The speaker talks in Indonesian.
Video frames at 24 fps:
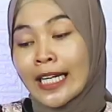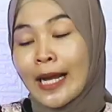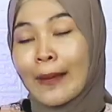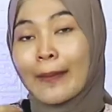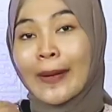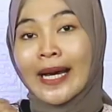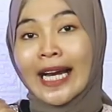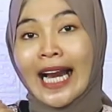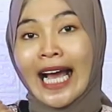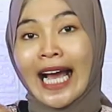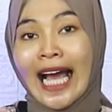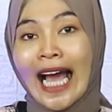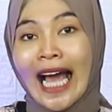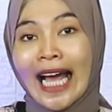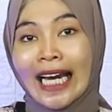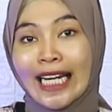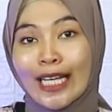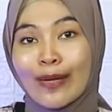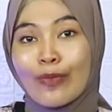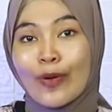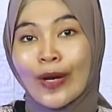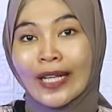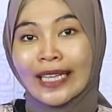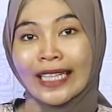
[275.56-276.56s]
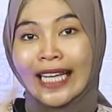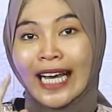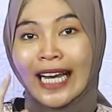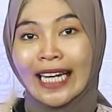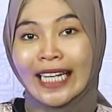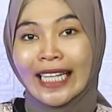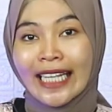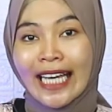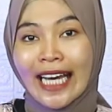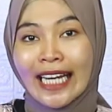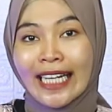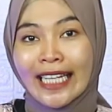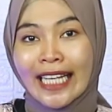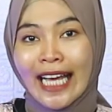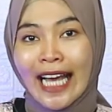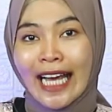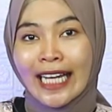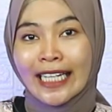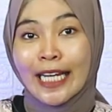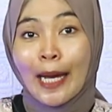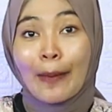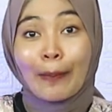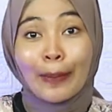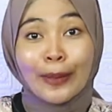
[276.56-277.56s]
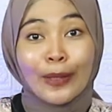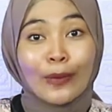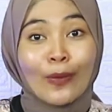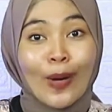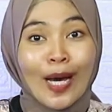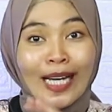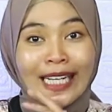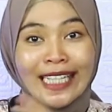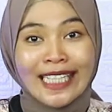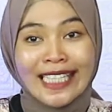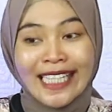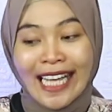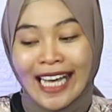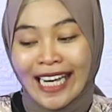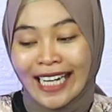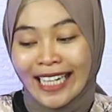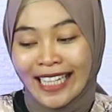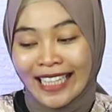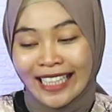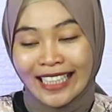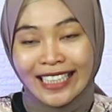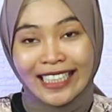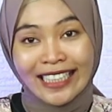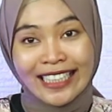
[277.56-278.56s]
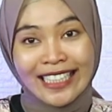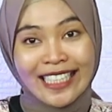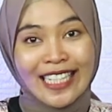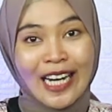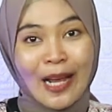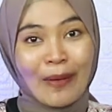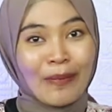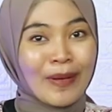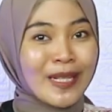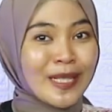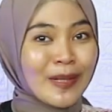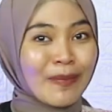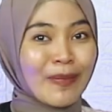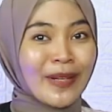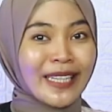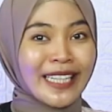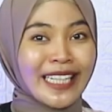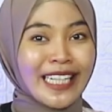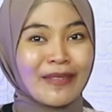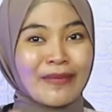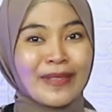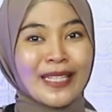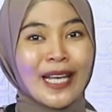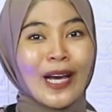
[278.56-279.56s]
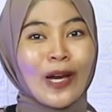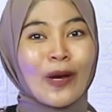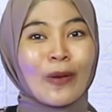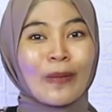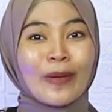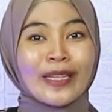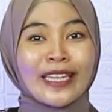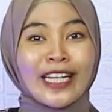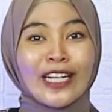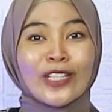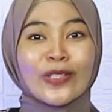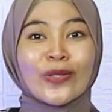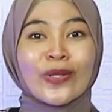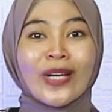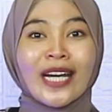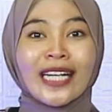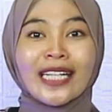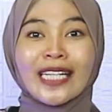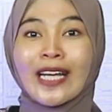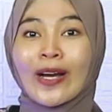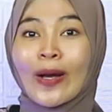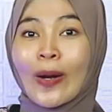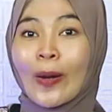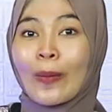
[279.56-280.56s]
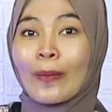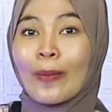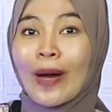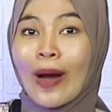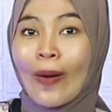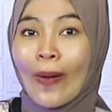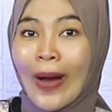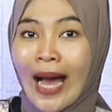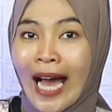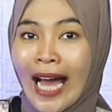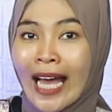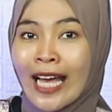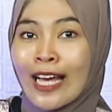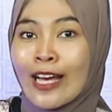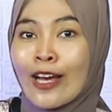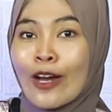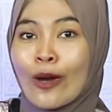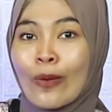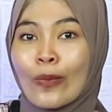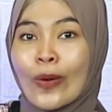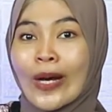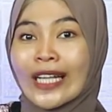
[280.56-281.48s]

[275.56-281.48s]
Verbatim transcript: Nah barangkali buat kalian yang dapat warisan senapan seperti ini bisa komentar juga di kolom bawah.